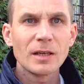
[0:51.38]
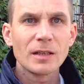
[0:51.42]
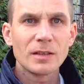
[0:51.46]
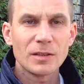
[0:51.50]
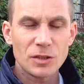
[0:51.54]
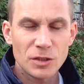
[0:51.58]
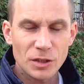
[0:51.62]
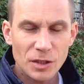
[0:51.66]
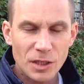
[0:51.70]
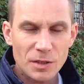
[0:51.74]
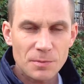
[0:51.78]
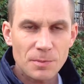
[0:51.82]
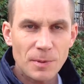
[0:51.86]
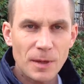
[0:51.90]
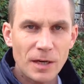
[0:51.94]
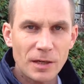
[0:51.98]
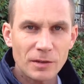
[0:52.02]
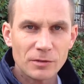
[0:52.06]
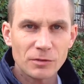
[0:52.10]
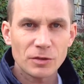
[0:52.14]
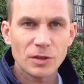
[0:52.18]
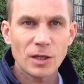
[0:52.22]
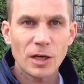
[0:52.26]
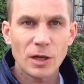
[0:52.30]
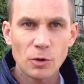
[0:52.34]
начинаешь
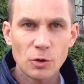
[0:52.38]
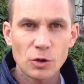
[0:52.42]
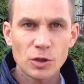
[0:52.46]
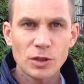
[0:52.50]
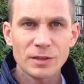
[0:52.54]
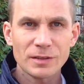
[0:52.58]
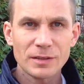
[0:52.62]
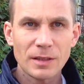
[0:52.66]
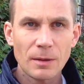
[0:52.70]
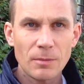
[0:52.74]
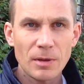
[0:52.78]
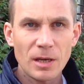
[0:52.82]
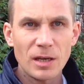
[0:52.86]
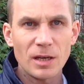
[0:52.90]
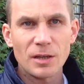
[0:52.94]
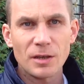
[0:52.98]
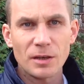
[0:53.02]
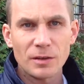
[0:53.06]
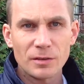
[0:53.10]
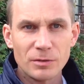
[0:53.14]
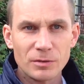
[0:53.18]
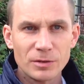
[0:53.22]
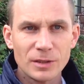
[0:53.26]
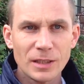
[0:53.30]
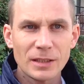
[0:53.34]
показывать хорошие стабильные
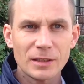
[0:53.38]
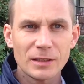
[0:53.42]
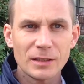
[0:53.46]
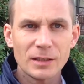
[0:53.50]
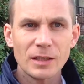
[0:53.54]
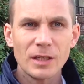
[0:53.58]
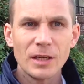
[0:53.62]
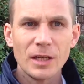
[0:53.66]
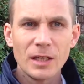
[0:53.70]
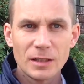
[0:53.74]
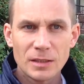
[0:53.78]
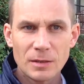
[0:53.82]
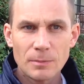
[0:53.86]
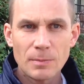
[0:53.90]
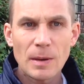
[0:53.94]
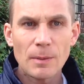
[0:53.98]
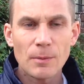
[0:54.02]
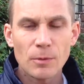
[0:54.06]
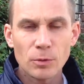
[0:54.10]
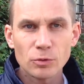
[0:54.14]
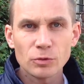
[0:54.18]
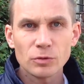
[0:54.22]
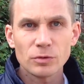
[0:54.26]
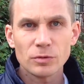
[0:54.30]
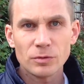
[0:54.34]
результаты, тебя
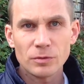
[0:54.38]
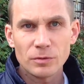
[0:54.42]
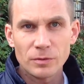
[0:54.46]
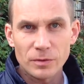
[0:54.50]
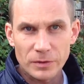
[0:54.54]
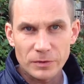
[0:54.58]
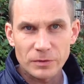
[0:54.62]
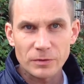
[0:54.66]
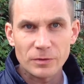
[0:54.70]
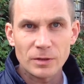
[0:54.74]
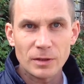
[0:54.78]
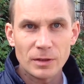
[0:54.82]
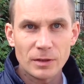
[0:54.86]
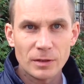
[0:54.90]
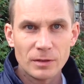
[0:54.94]
могут вызвать.